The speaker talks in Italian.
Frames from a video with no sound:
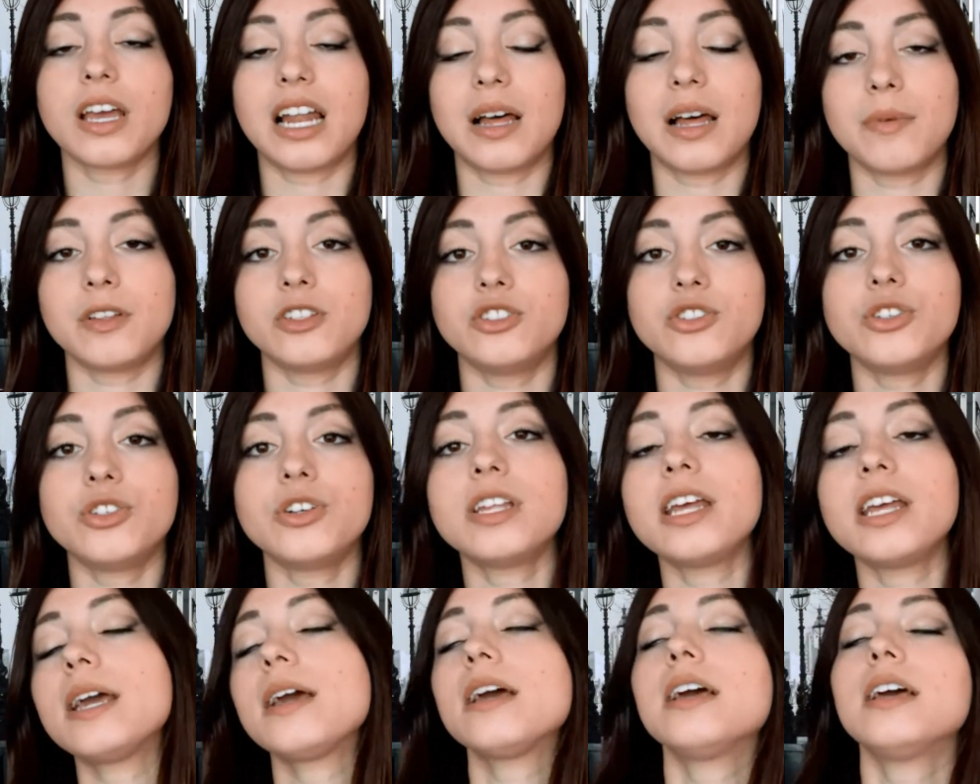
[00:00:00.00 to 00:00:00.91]
la
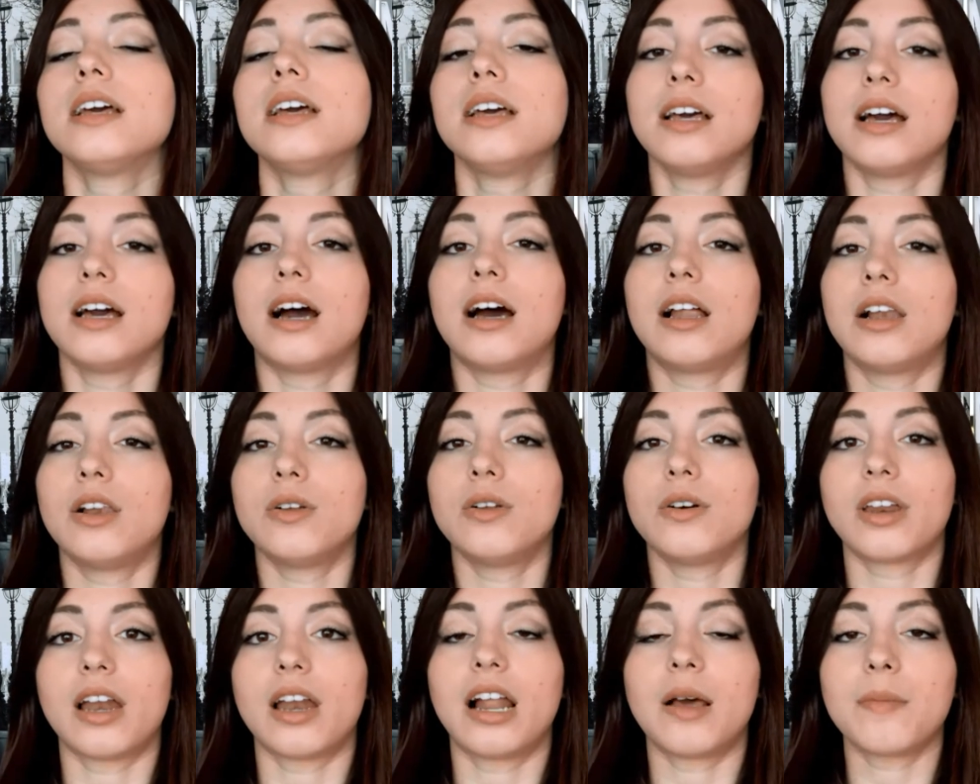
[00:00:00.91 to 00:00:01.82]
peggiore?
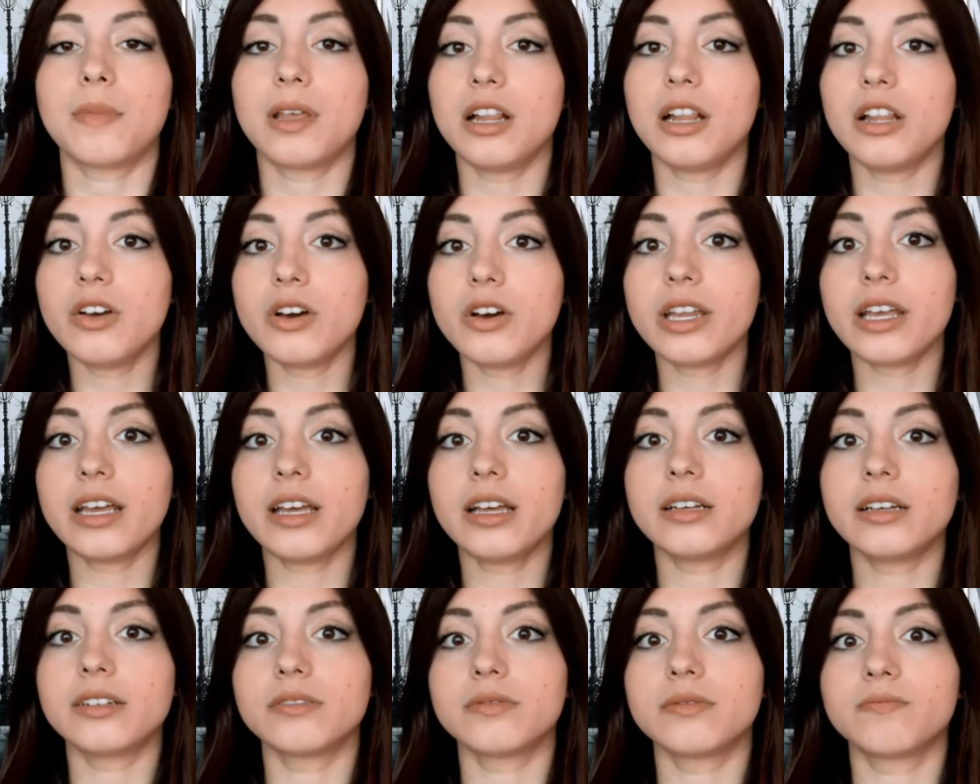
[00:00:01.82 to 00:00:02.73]
Allora, la
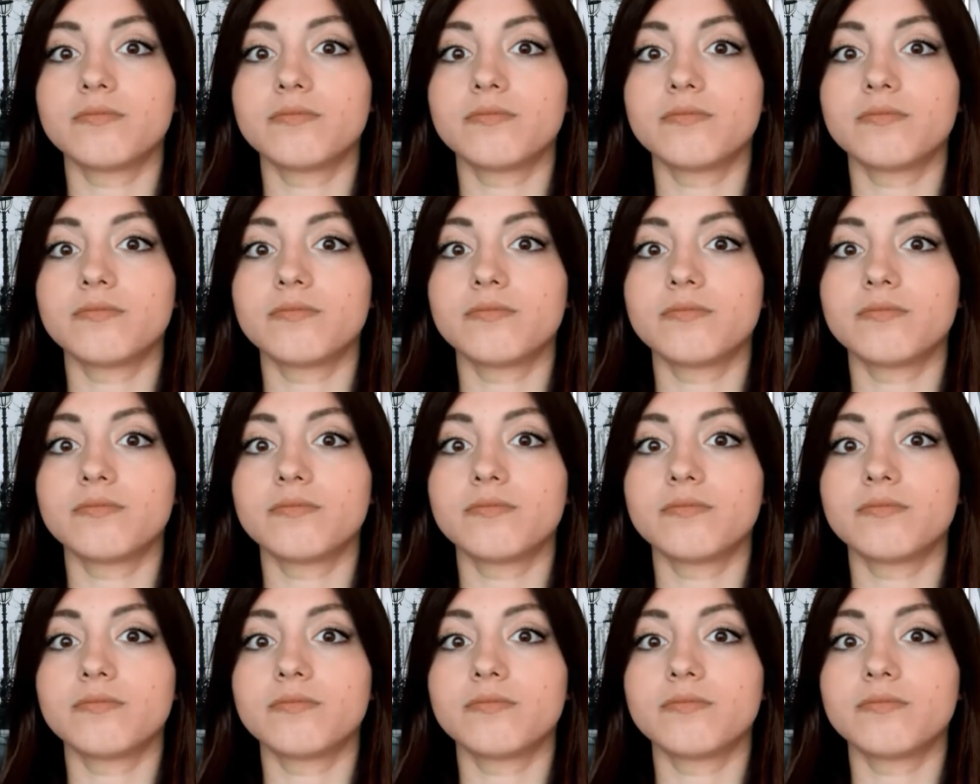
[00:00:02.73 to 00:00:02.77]
migliore...